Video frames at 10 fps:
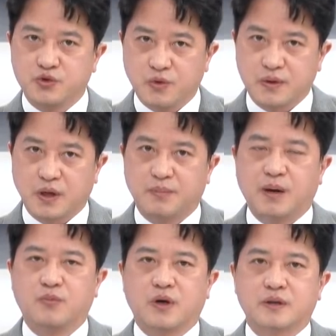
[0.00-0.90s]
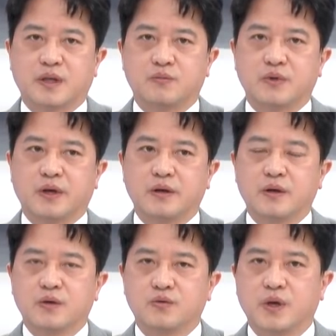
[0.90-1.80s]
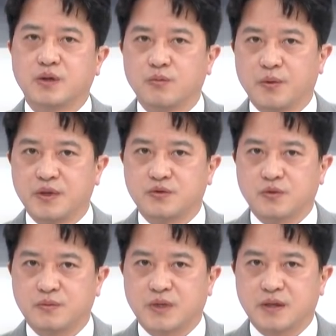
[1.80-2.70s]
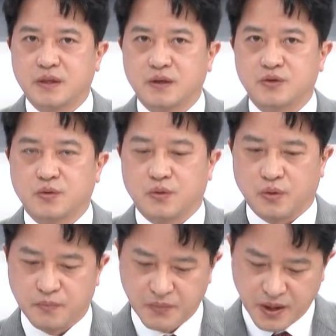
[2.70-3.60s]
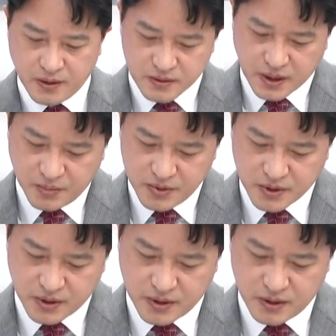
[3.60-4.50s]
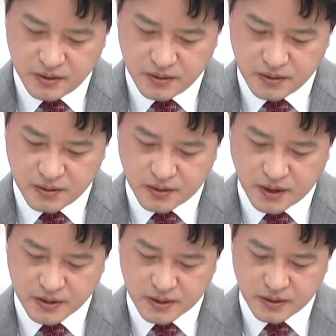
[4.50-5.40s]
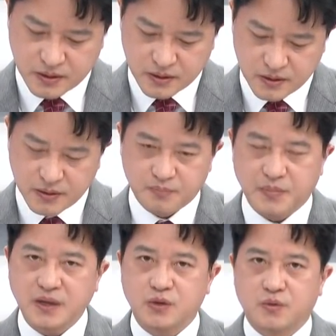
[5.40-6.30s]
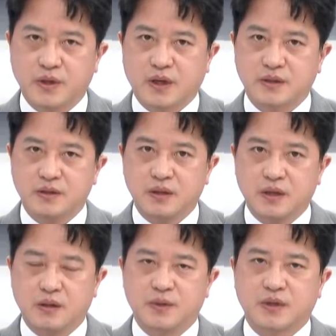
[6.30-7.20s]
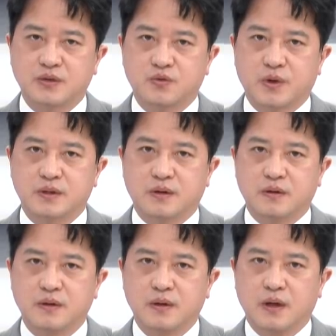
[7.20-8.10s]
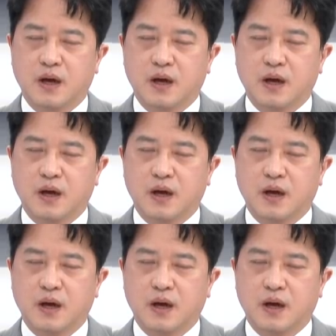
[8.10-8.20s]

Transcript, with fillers: 죽었다가 반복하기 때문에 음. 내동 범에는 조금 자제하는 게 좋고 세 번째는 이런 여러 가지 그 박스권에 갇힌 일일비 장 속에서 음.